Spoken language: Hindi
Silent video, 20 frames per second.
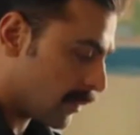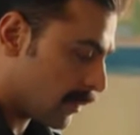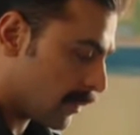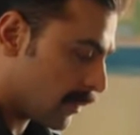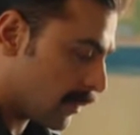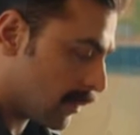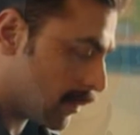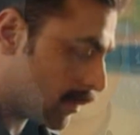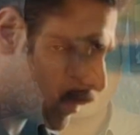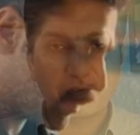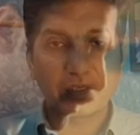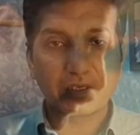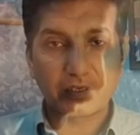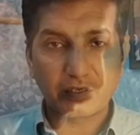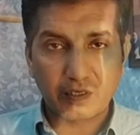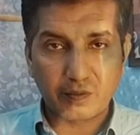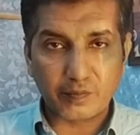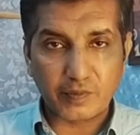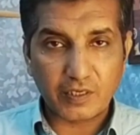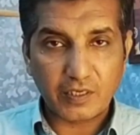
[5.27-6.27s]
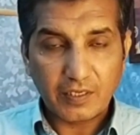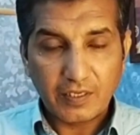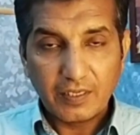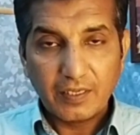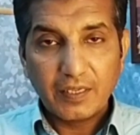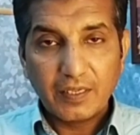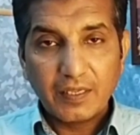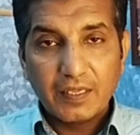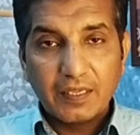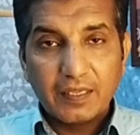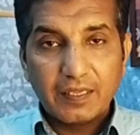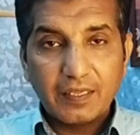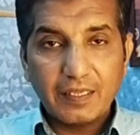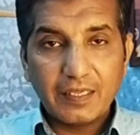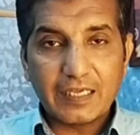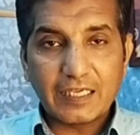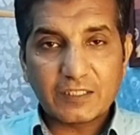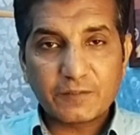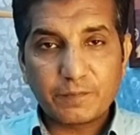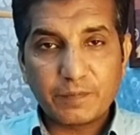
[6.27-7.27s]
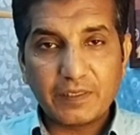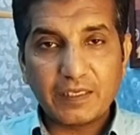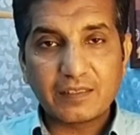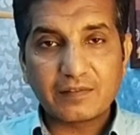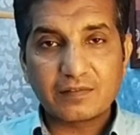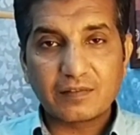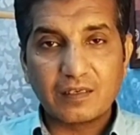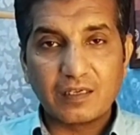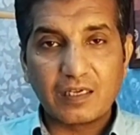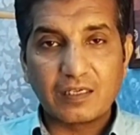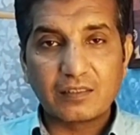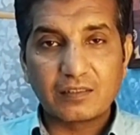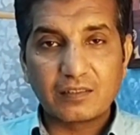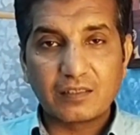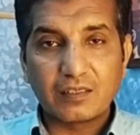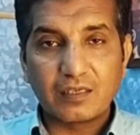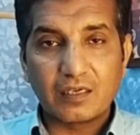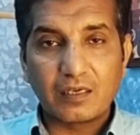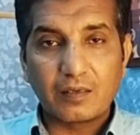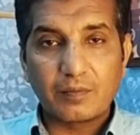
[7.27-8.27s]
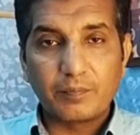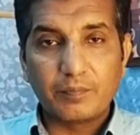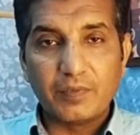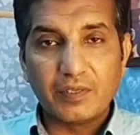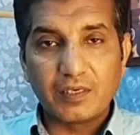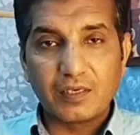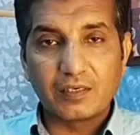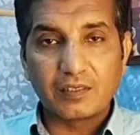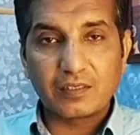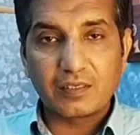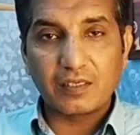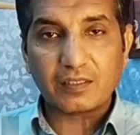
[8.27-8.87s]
हम टी वी का ड्रामा ए एस पी अरसलान का मिरल के